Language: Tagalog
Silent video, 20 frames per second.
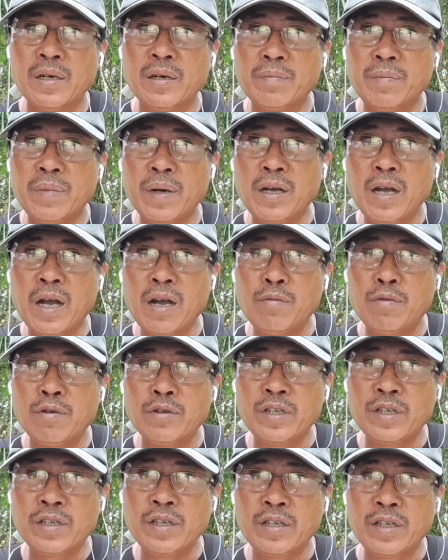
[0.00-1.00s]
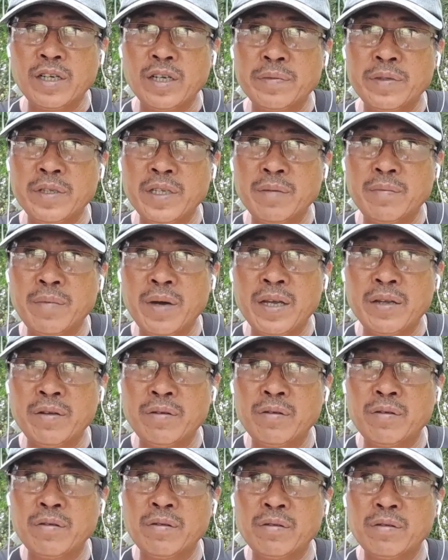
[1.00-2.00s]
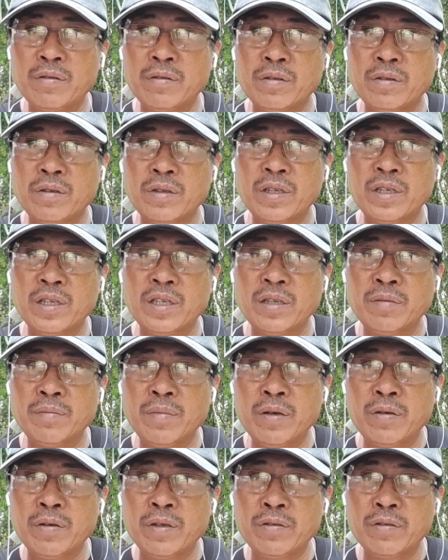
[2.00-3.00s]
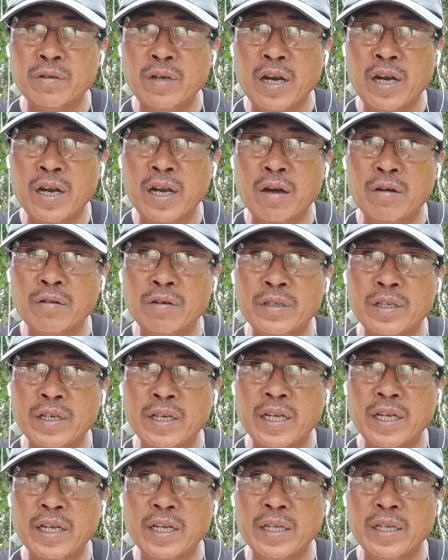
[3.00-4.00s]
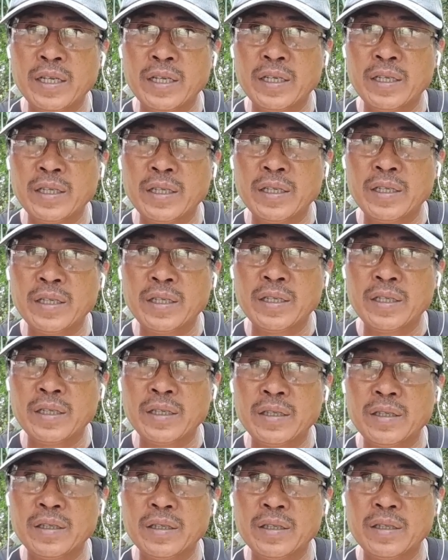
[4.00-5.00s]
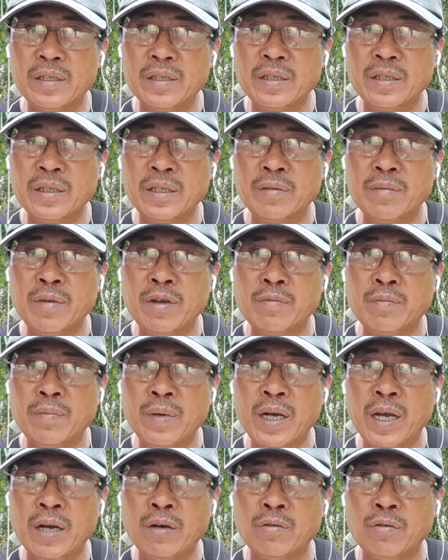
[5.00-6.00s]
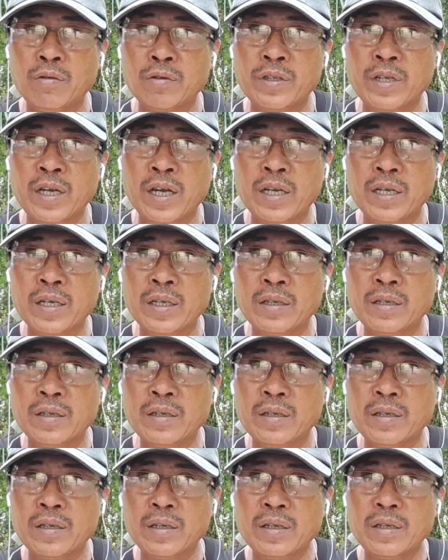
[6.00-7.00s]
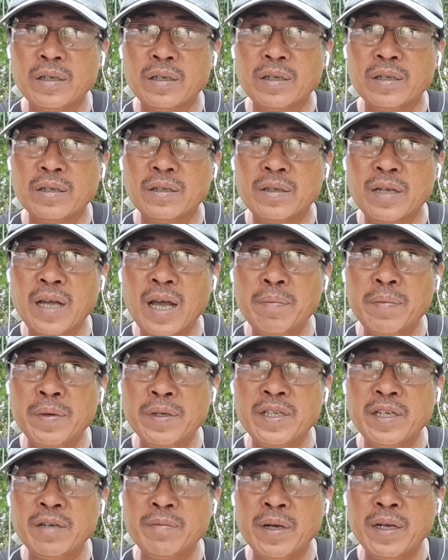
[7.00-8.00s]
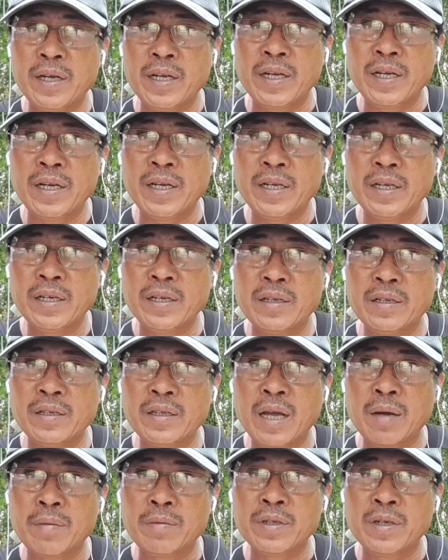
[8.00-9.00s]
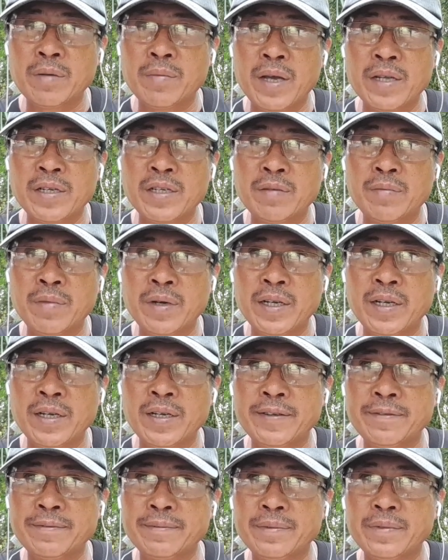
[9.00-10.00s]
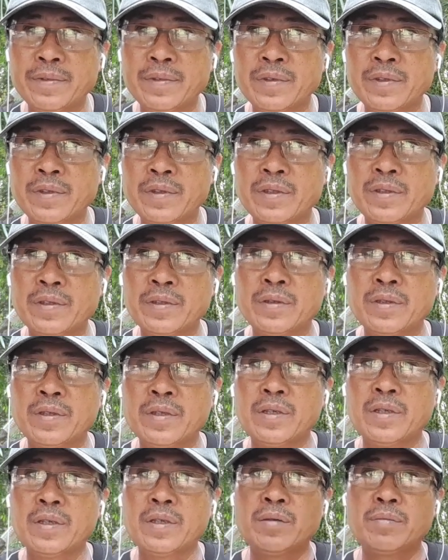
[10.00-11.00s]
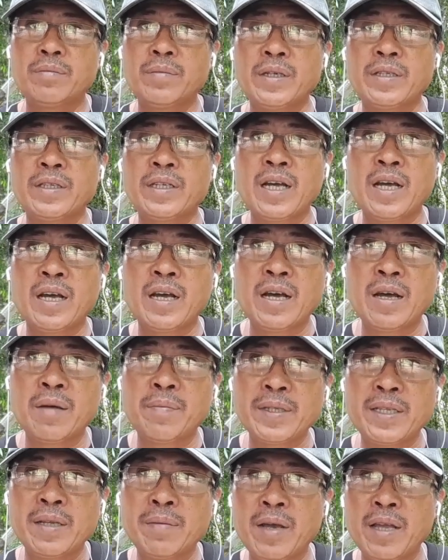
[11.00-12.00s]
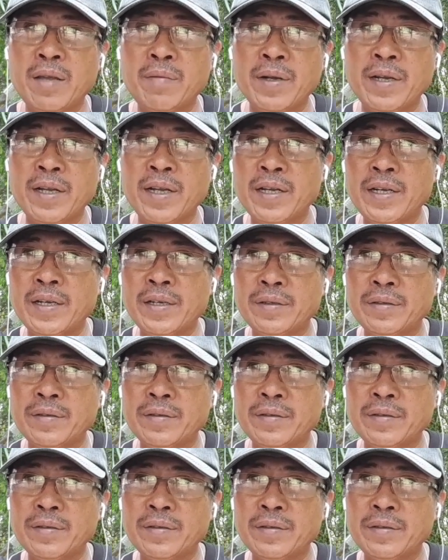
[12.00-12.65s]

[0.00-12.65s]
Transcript: Pagka kumulot siya sa trips, iba yung, iba yung itsura ng dahon ng sili. Iba yung pagkalukot niya. Sa apids, iba rin. Tapos sa mites, iba rin. Pag sa pataba, iba rin